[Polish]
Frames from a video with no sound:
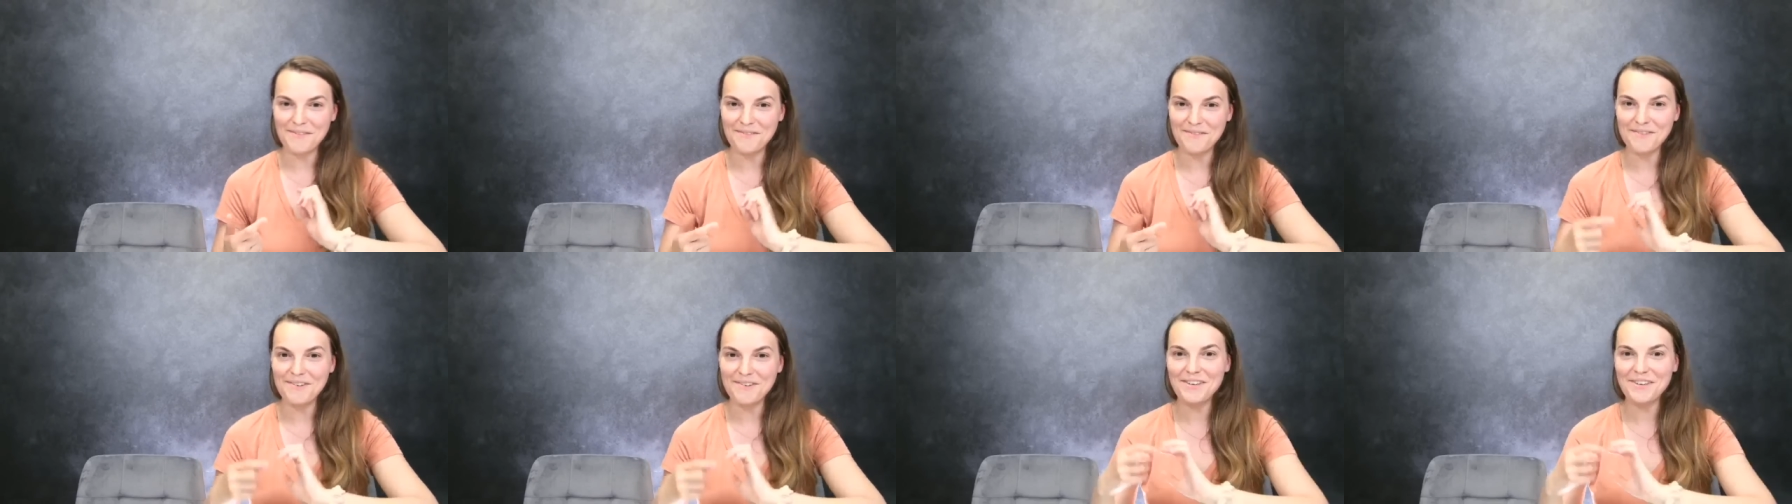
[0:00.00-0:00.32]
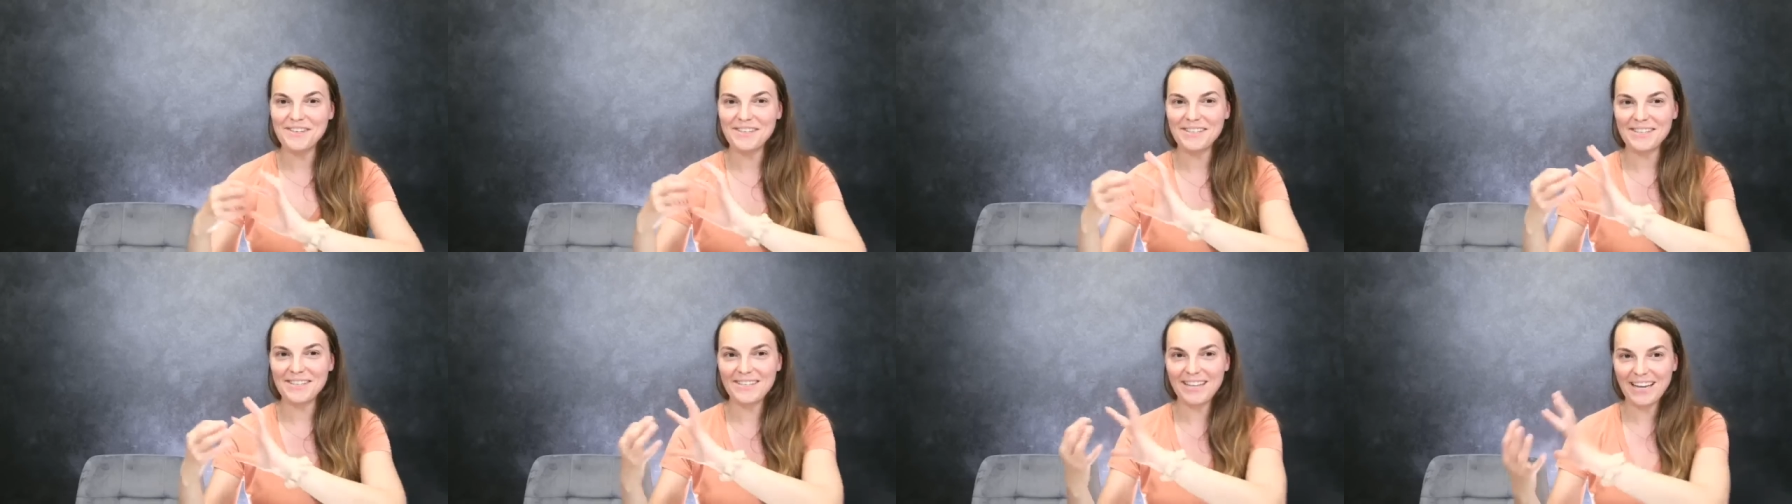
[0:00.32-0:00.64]

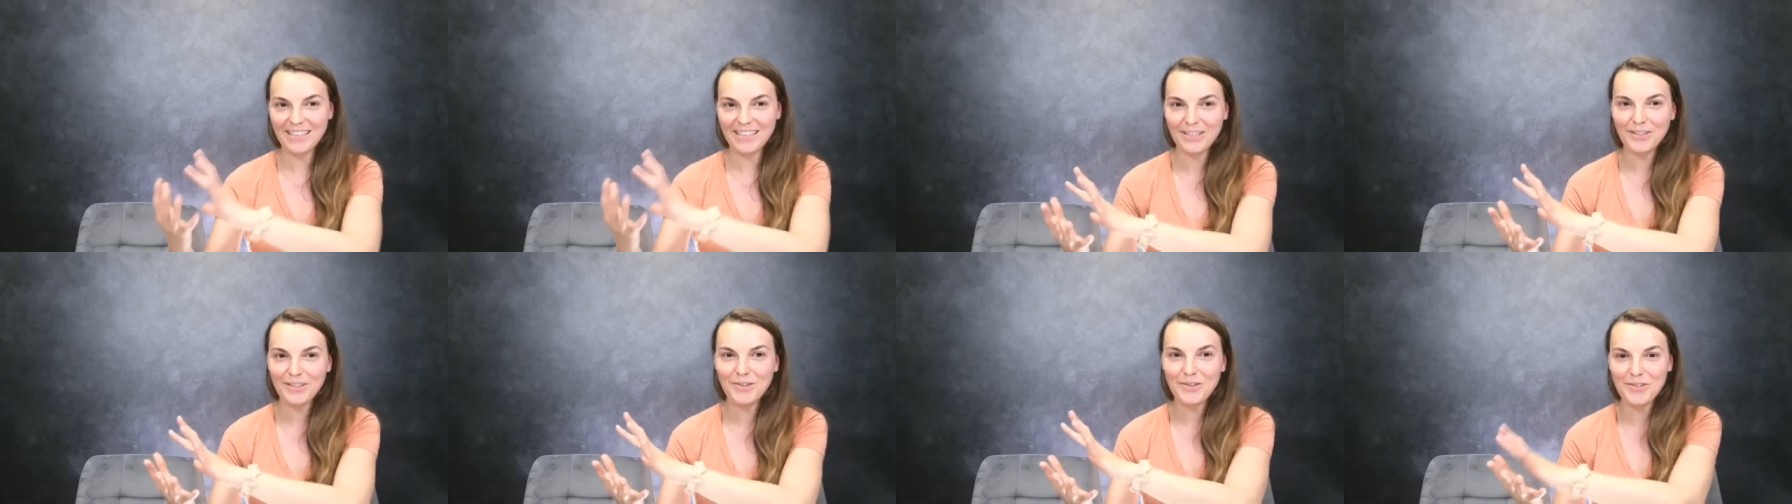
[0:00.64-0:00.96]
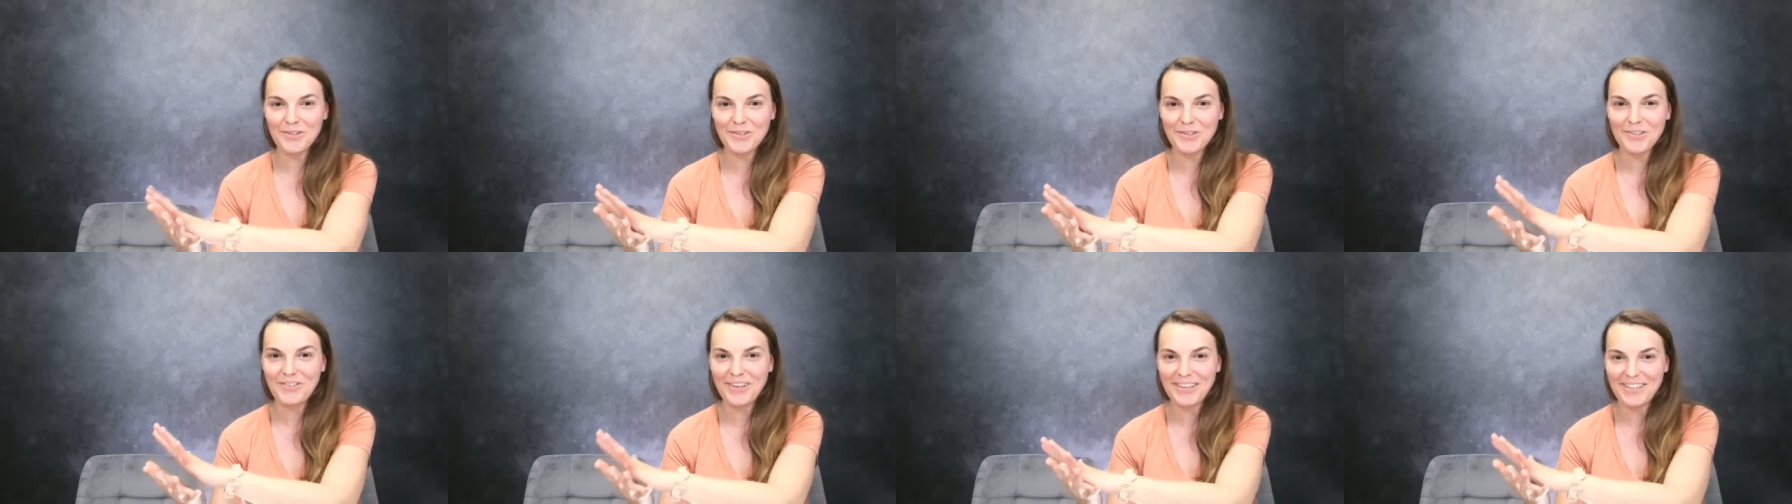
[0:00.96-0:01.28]
Wy znacie to z
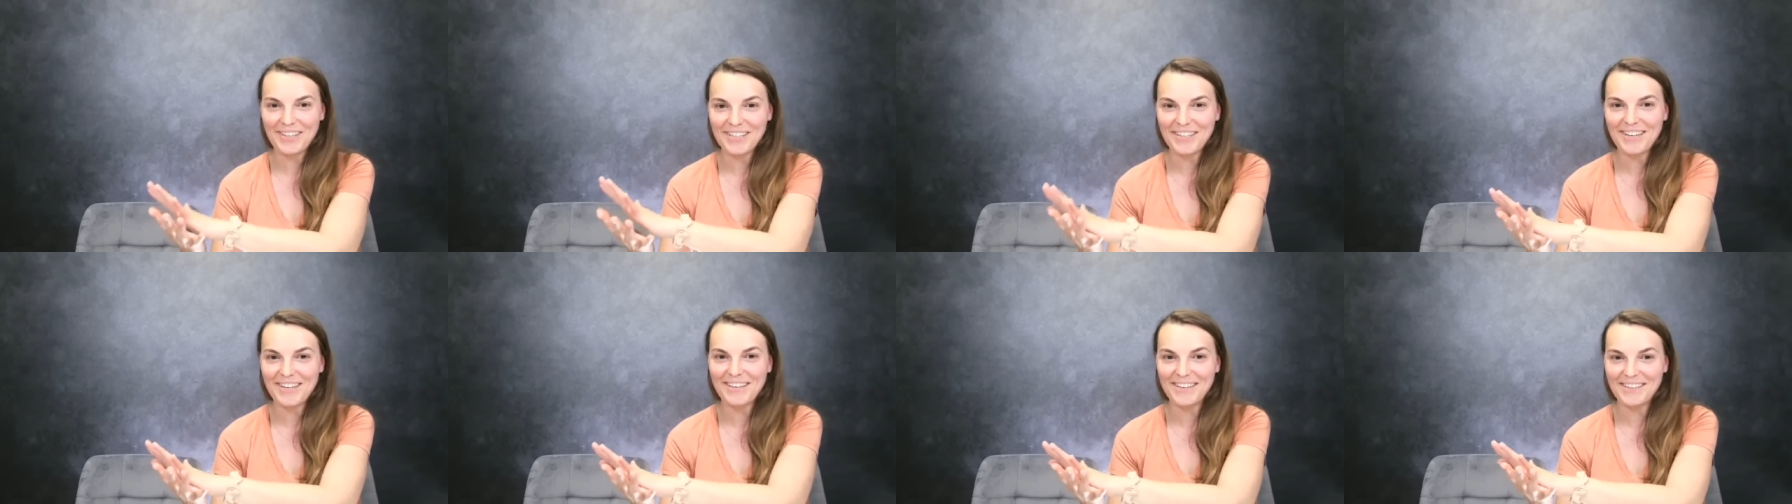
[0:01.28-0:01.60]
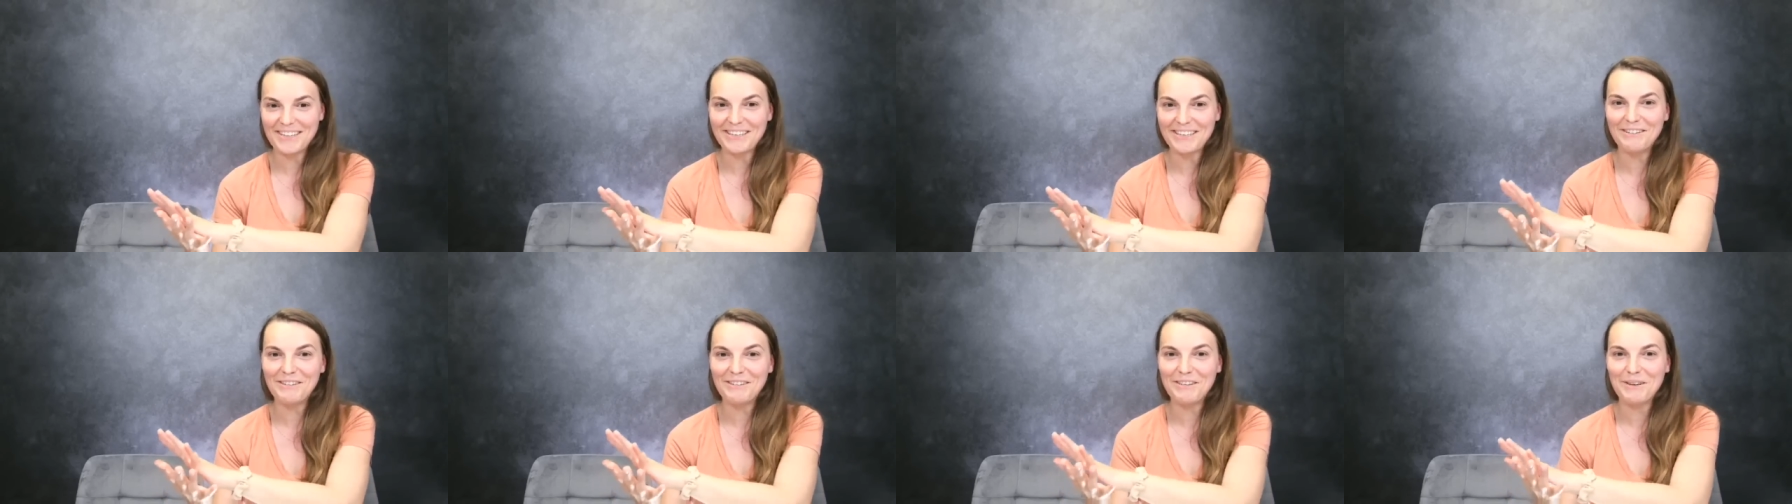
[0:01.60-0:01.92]
doświadczenia,
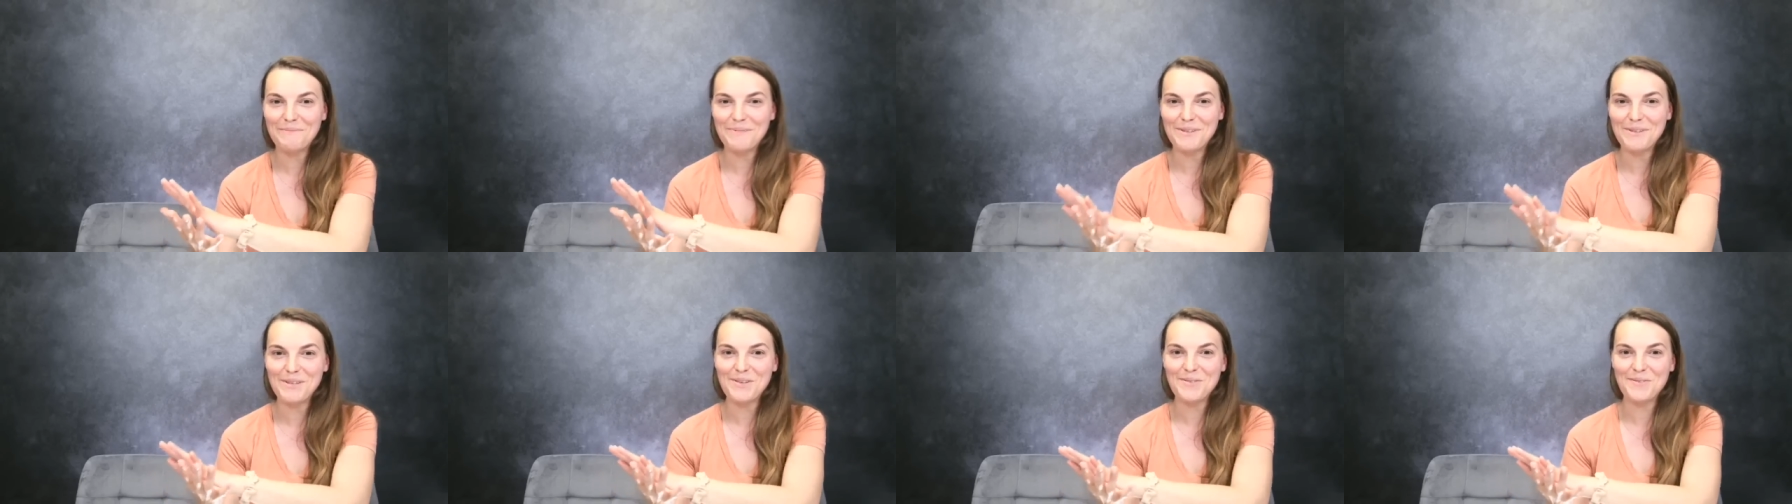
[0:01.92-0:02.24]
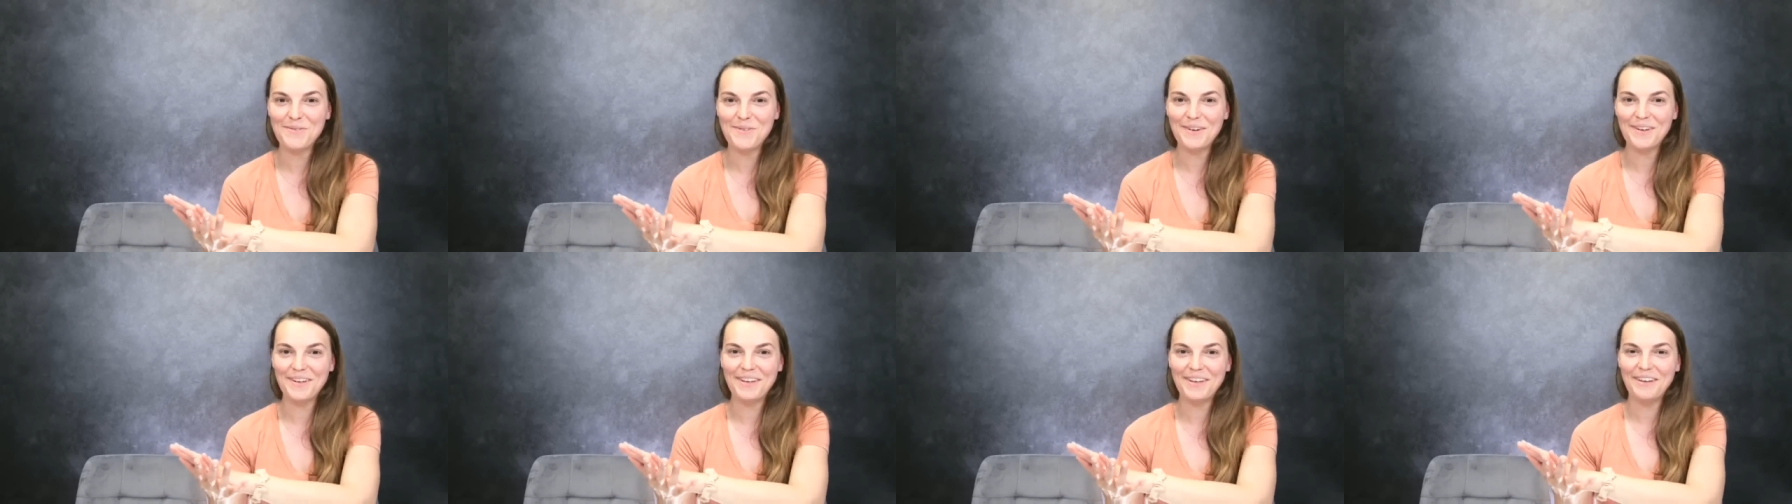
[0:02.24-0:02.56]
z autopsji
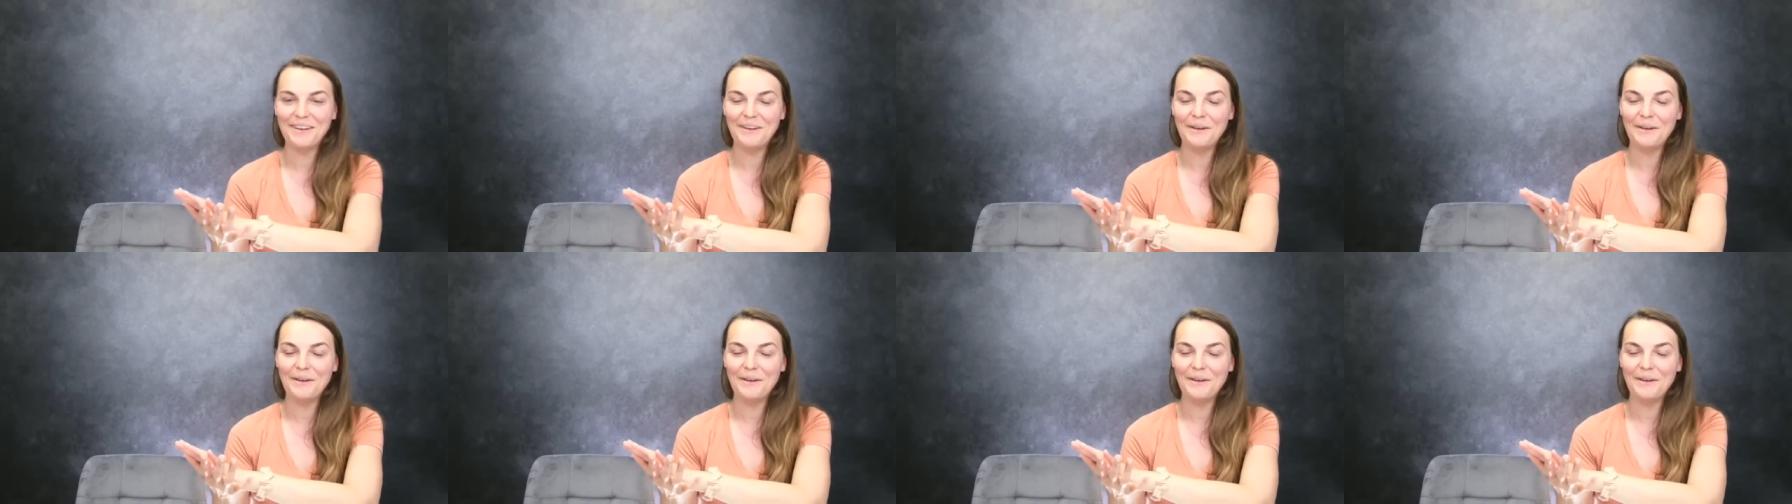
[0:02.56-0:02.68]
swojej.